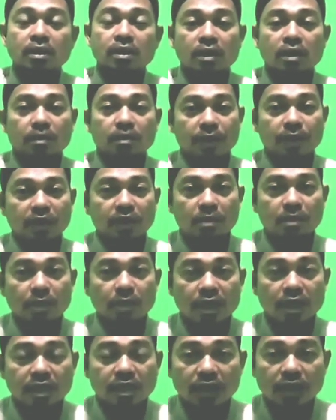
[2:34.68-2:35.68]
Yang
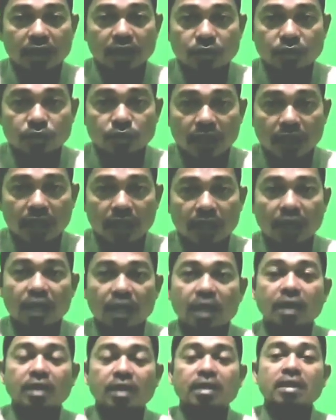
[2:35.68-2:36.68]
pertama dan yang
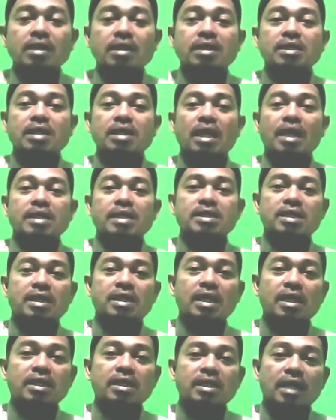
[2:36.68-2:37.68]
kedua, jangan
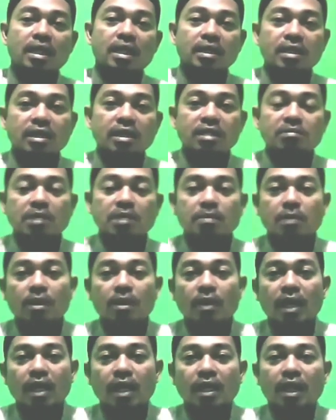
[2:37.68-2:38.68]
sekali-kali
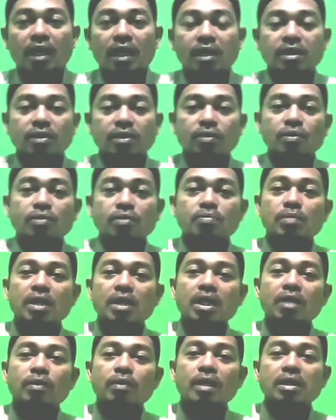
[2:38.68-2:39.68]
membawa anak itu
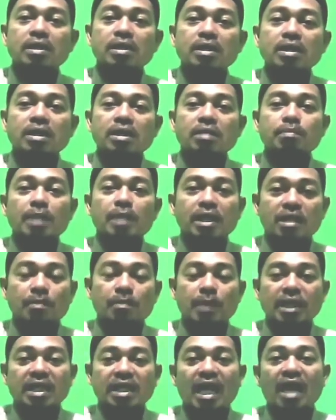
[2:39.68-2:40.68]
melewati
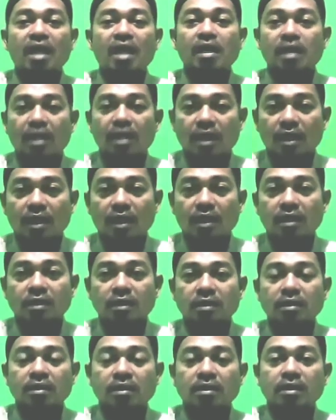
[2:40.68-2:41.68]
tempat-tempat angker.
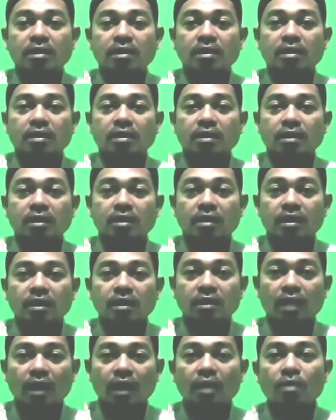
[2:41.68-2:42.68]

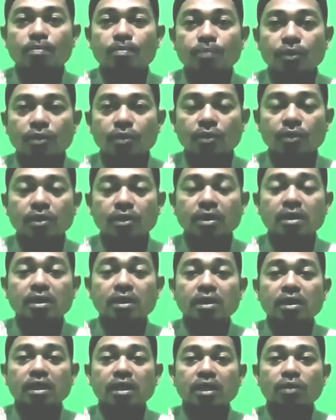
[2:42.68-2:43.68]

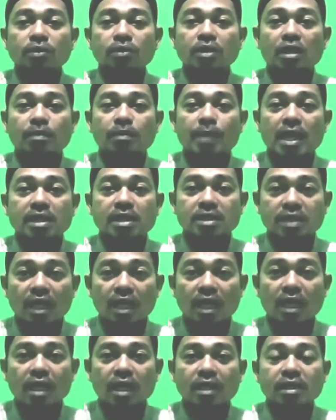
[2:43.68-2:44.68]
Kalaupun itu
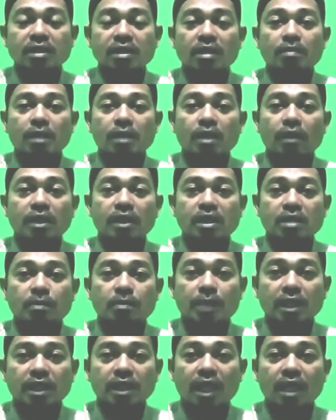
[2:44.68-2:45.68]
terpaksa kita melewati
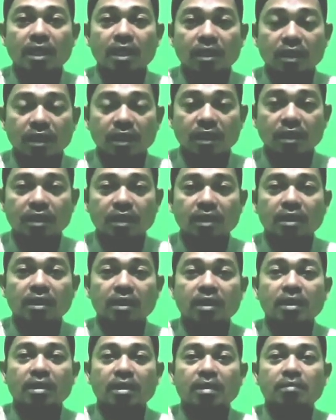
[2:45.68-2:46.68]
tempat angker,
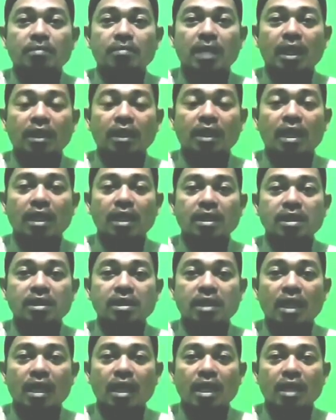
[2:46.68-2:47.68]
maka
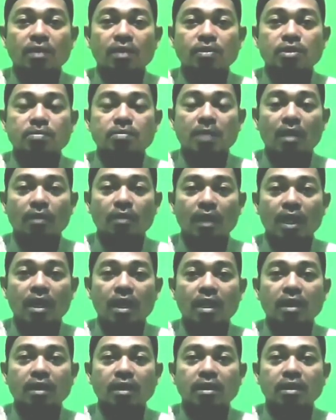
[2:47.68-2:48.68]
kita harus
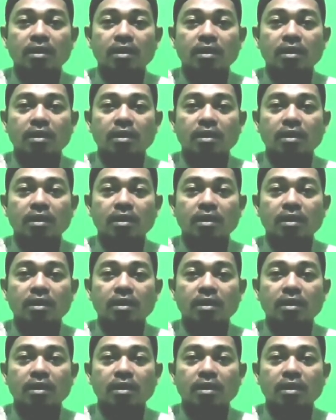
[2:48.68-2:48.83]
bawa